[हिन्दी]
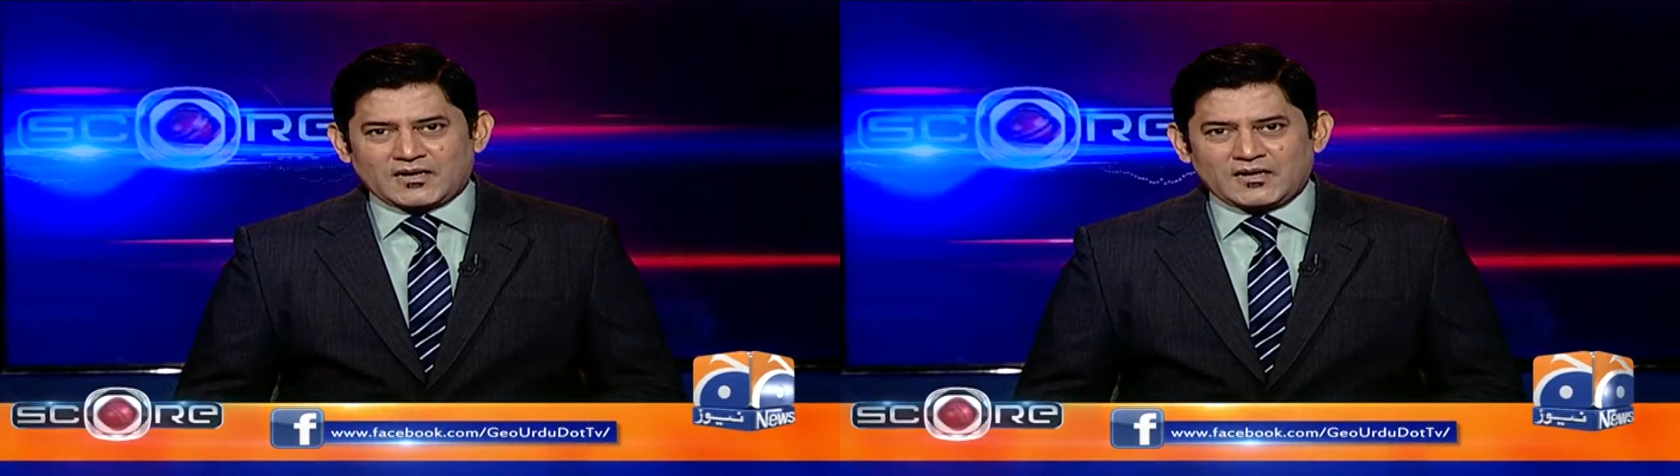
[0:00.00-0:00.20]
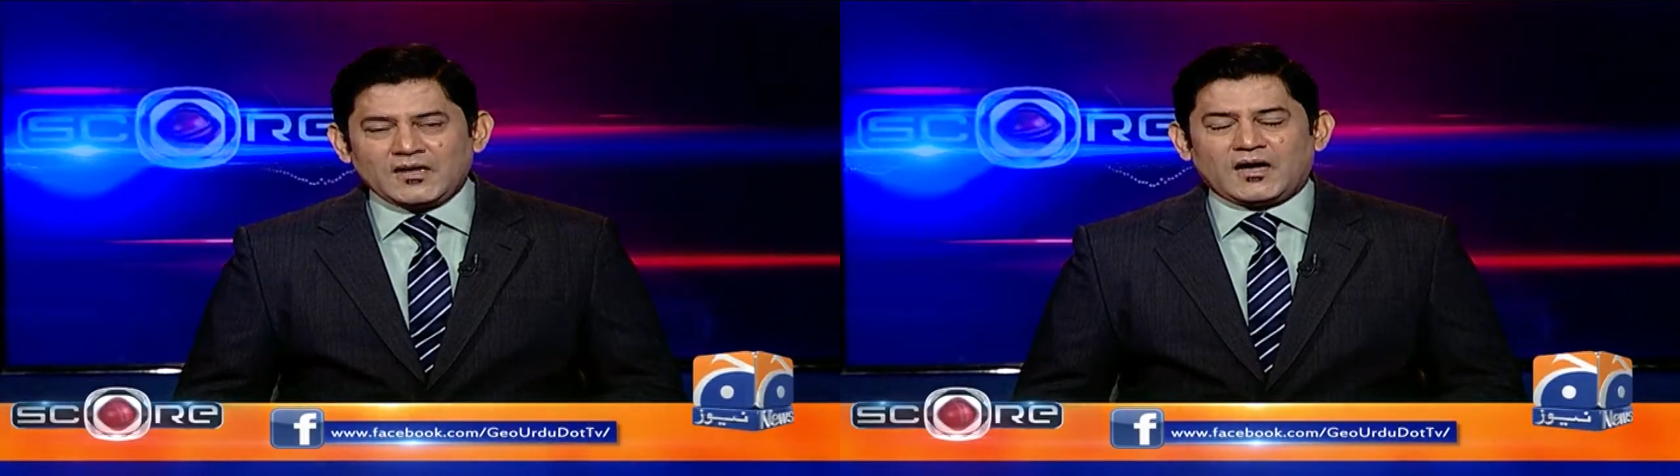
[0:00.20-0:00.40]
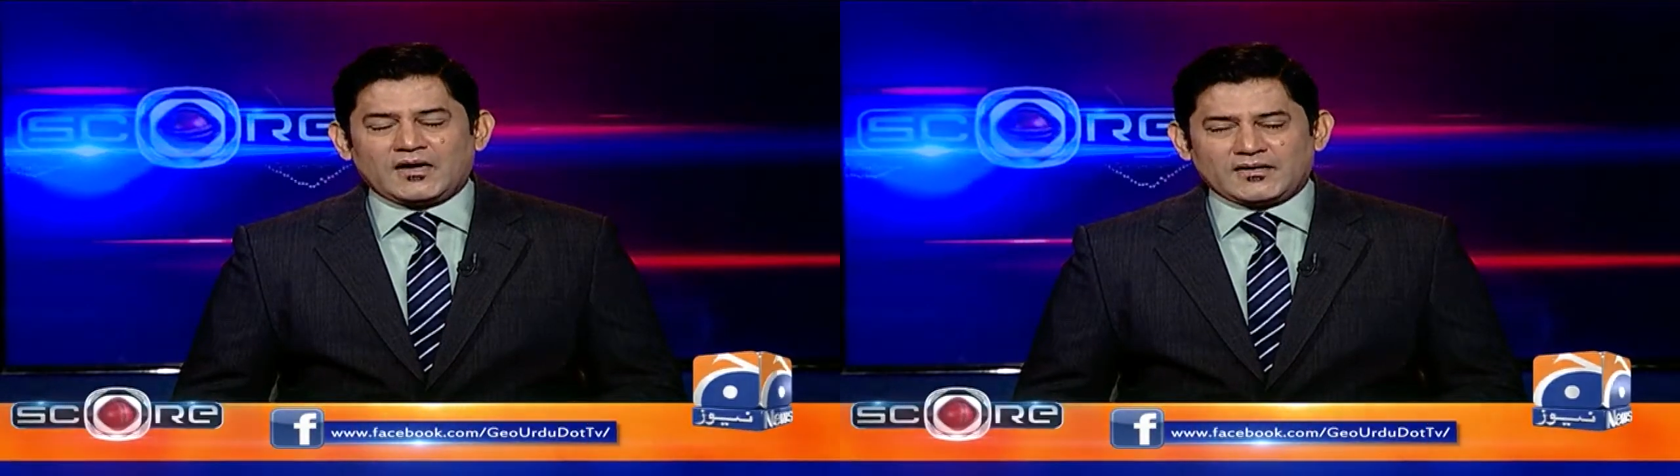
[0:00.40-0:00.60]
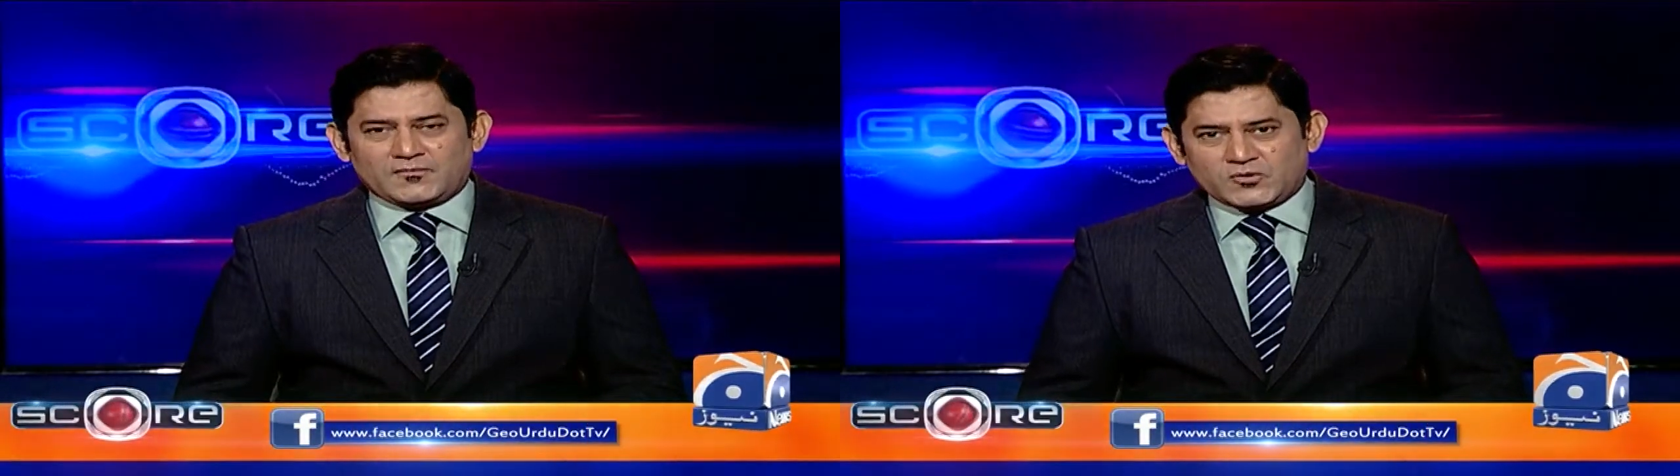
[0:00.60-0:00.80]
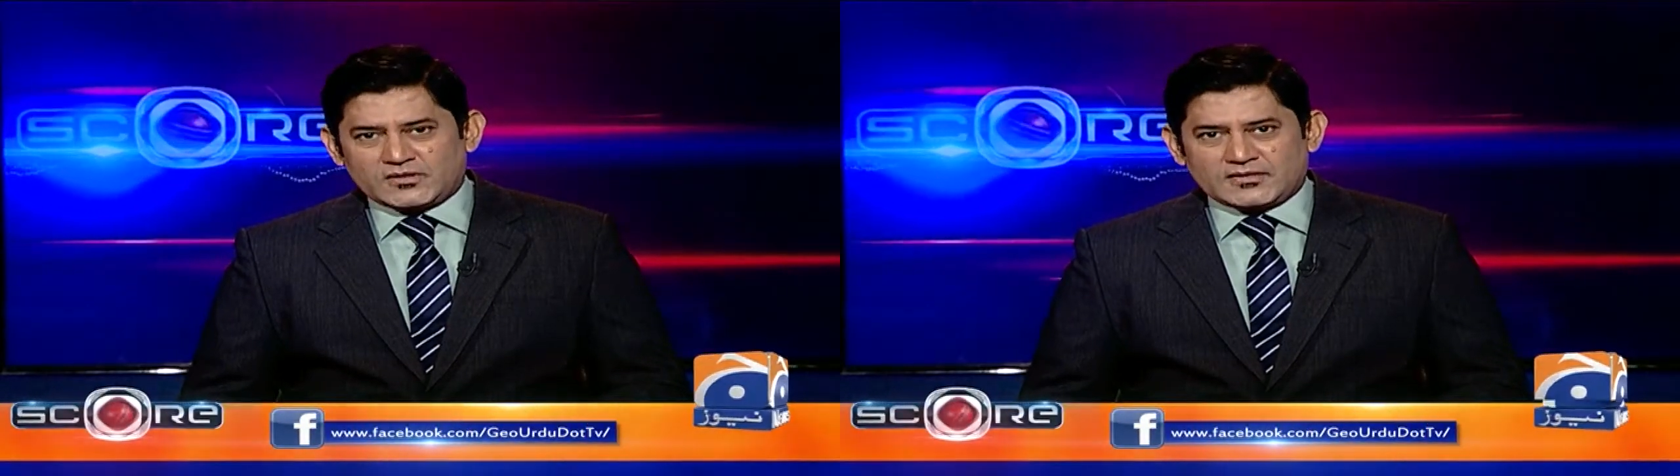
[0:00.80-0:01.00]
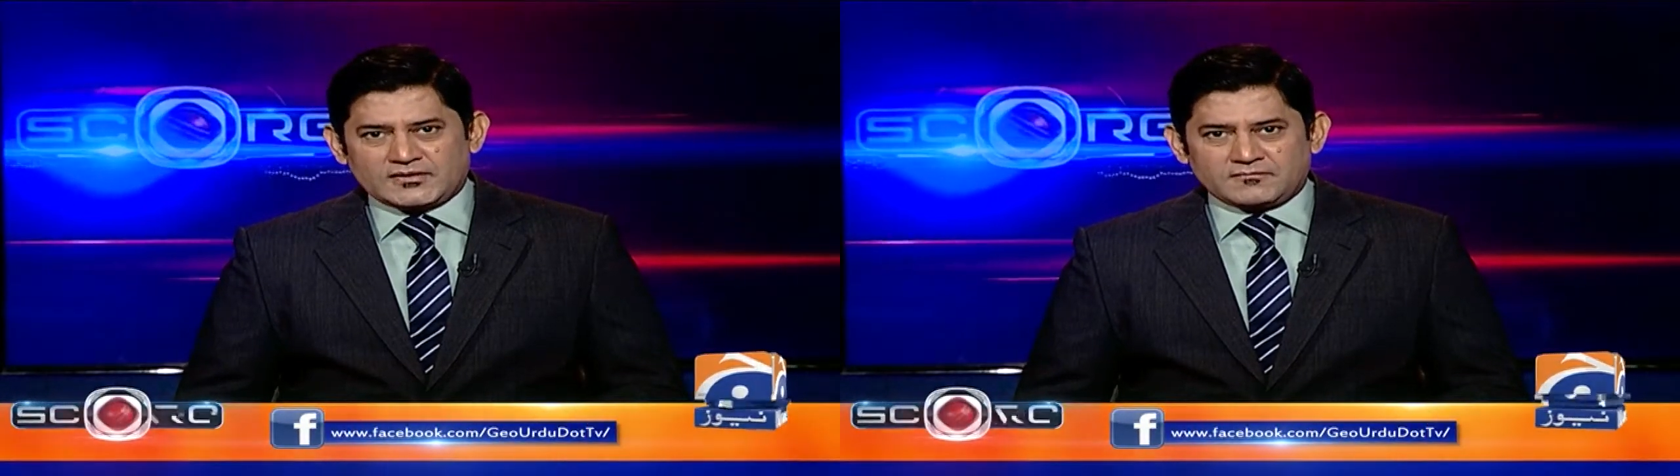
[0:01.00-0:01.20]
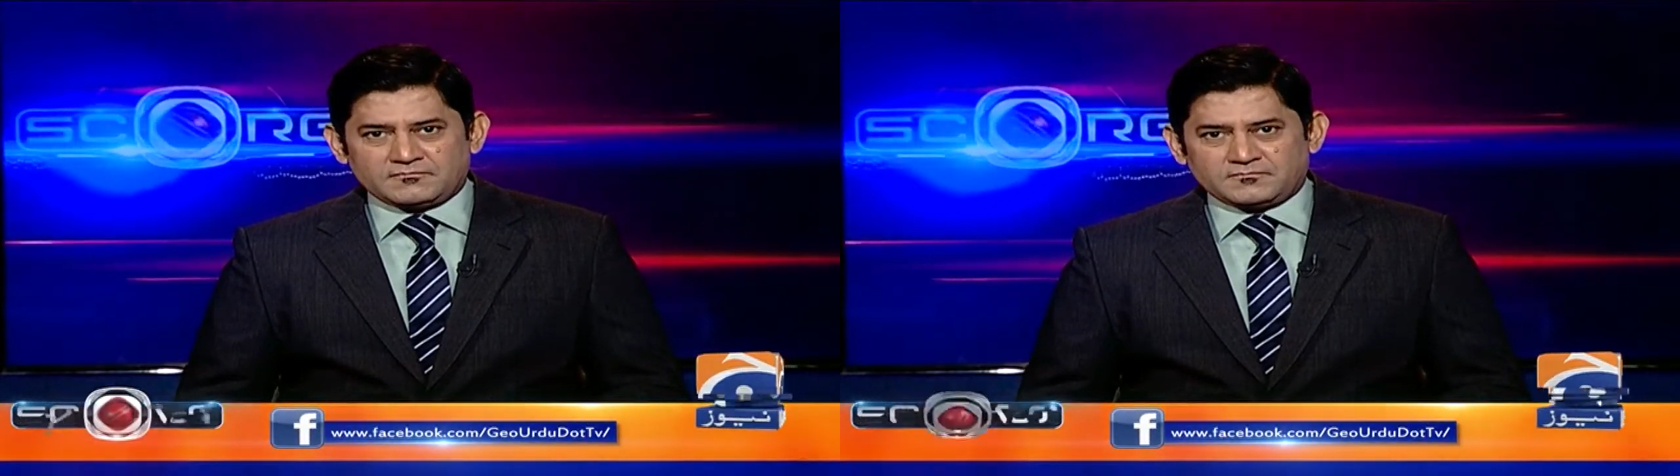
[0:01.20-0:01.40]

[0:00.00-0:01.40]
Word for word: कहा आइए आपको दिखाते